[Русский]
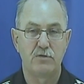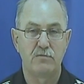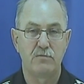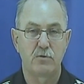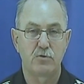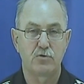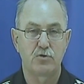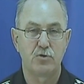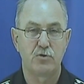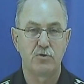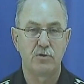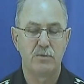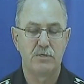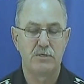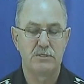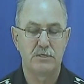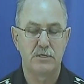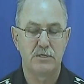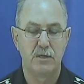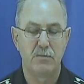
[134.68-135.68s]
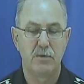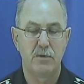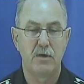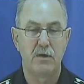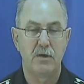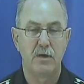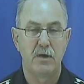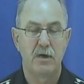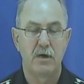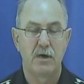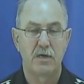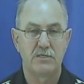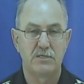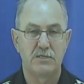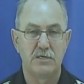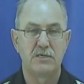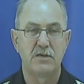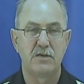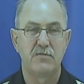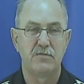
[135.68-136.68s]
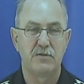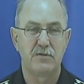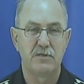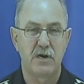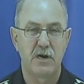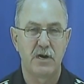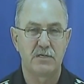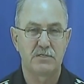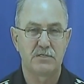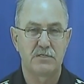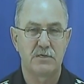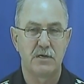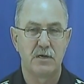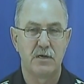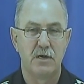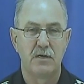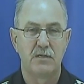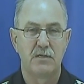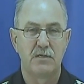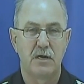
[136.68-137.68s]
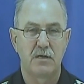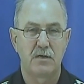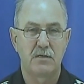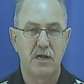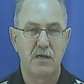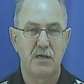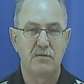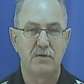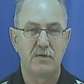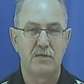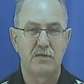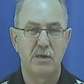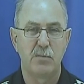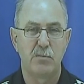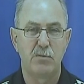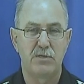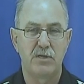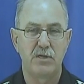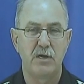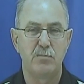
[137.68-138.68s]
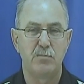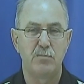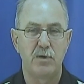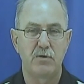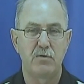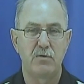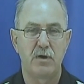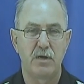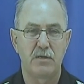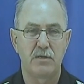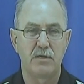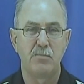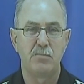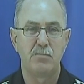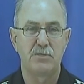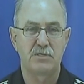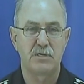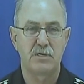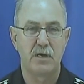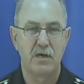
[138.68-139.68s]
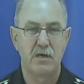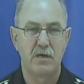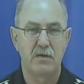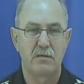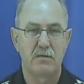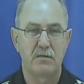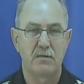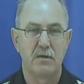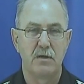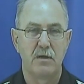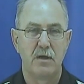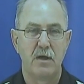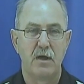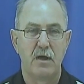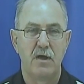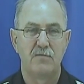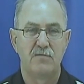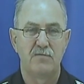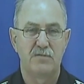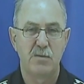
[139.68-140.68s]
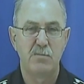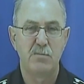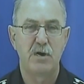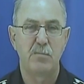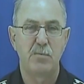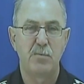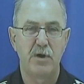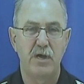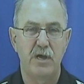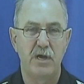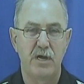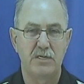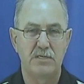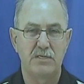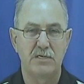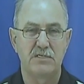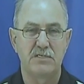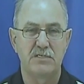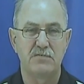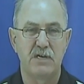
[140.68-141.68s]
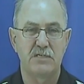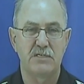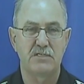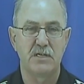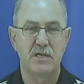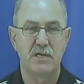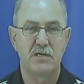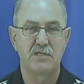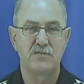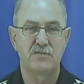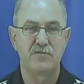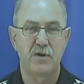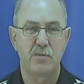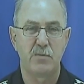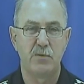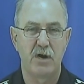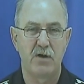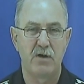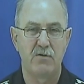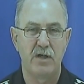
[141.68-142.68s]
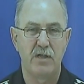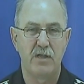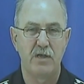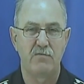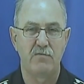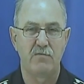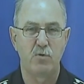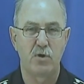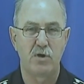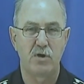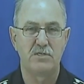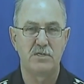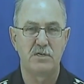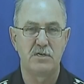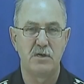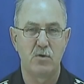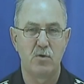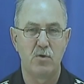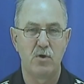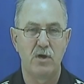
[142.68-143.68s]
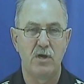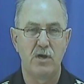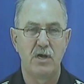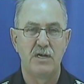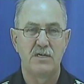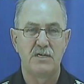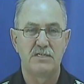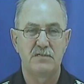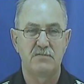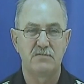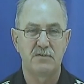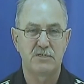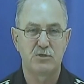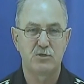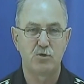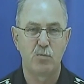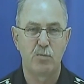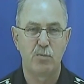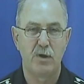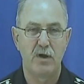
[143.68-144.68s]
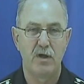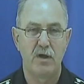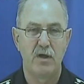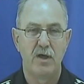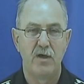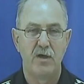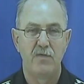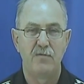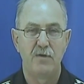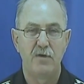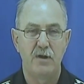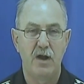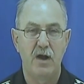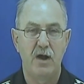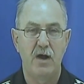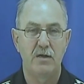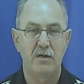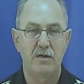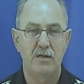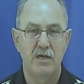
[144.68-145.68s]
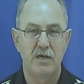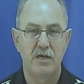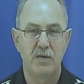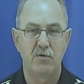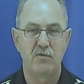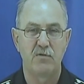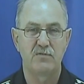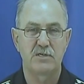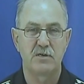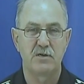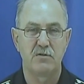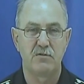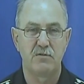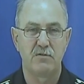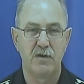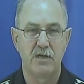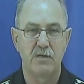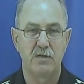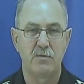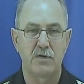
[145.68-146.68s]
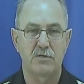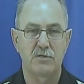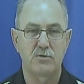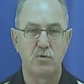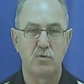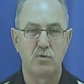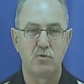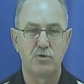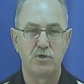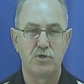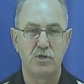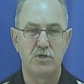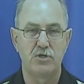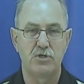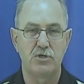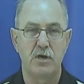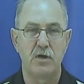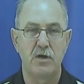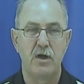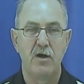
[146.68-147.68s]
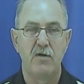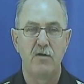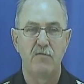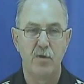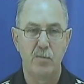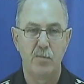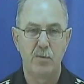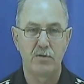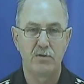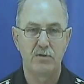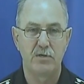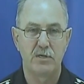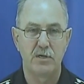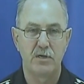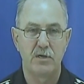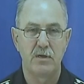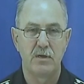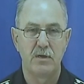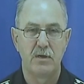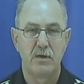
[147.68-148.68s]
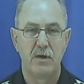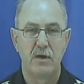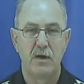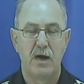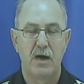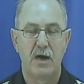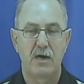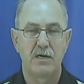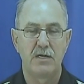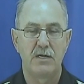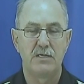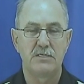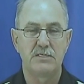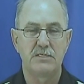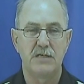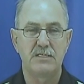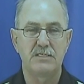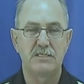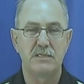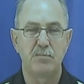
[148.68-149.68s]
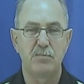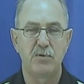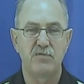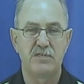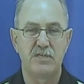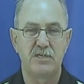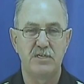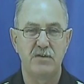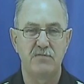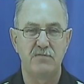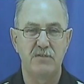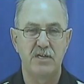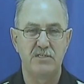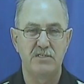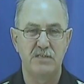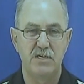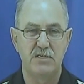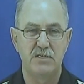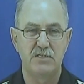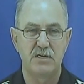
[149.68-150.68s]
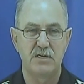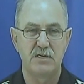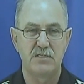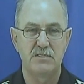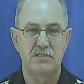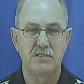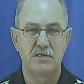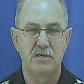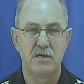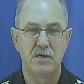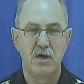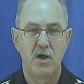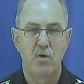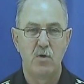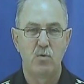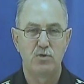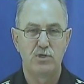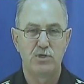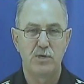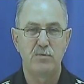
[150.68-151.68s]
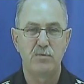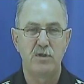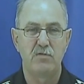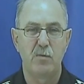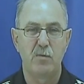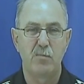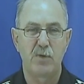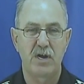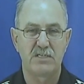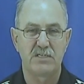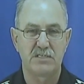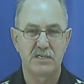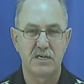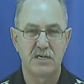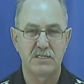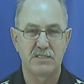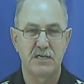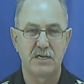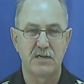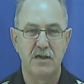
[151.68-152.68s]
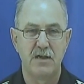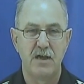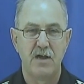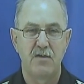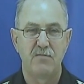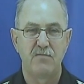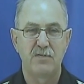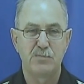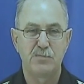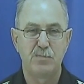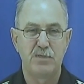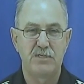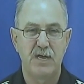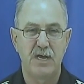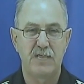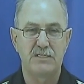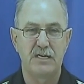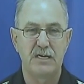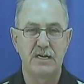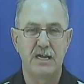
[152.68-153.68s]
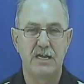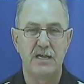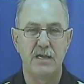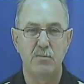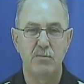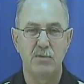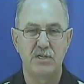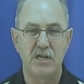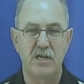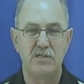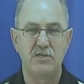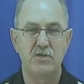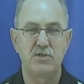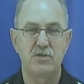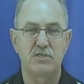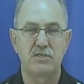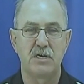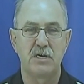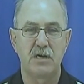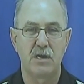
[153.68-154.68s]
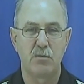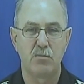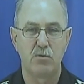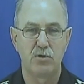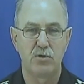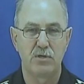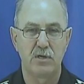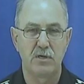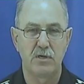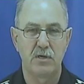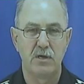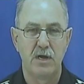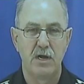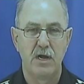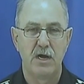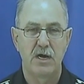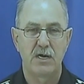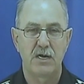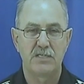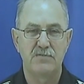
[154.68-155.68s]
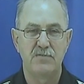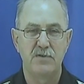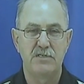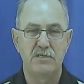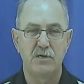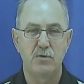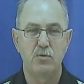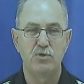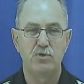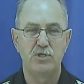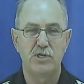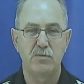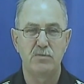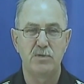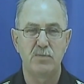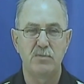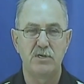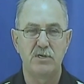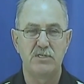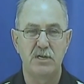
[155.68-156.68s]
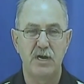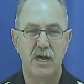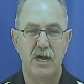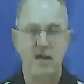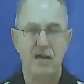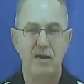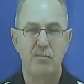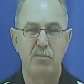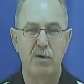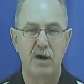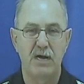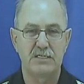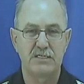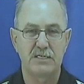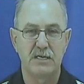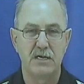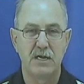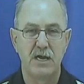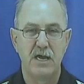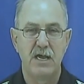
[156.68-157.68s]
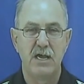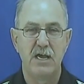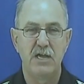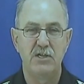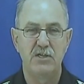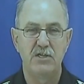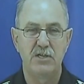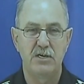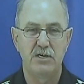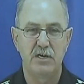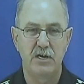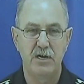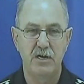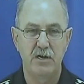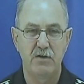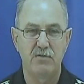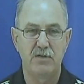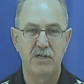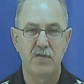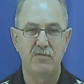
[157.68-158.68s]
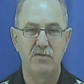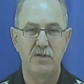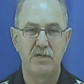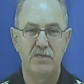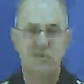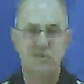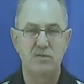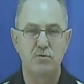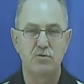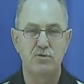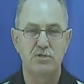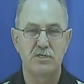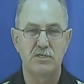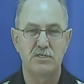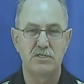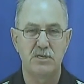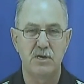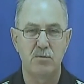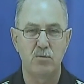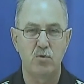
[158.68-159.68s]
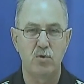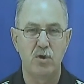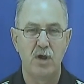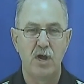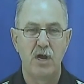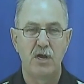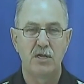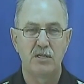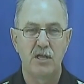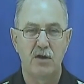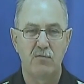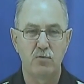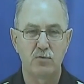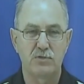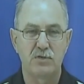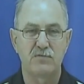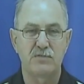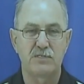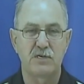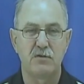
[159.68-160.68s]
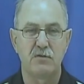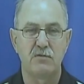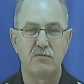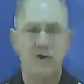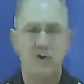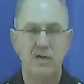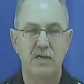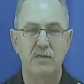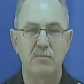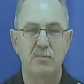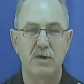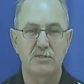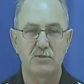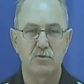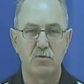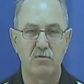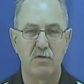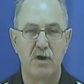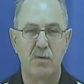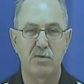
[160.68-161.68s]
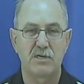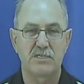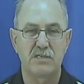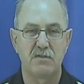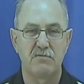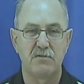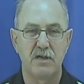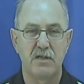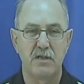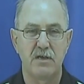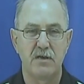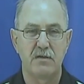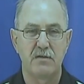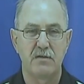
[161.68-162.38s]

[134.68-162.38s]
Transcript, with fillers: Вооруженными силами Российской Федерации, докладывает капитан первого ранга Пискайкин. Все мероприятия, связанные с формированием в городе-герое Севастополе филиала Нахимовского военно-морского училища, выполнены – Организация повседневной деятельности, учебного процесса, воспитательной и методической работы, развитие учебно-материальной базы интегрировано в единую систему Давузовского военно-морского образования.